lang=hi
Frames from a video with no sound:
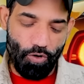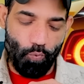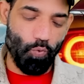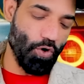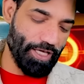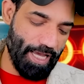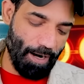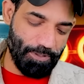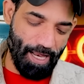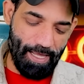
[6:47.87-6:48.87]
वो
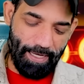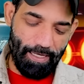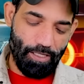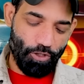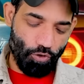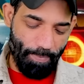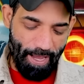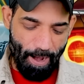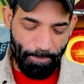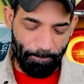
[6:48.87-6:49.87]
आप डालेंगे तो मैं
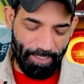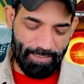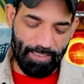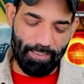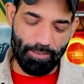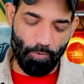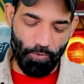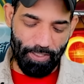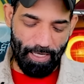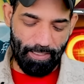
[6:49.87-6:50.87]
यहां पर पेस्ट कर देता हूं
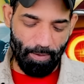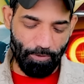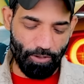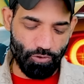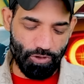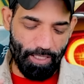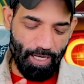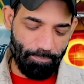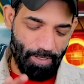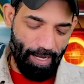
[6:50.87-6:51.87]
अपने टेलीग्राम का यूजर
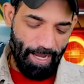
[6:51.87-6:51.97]
नेम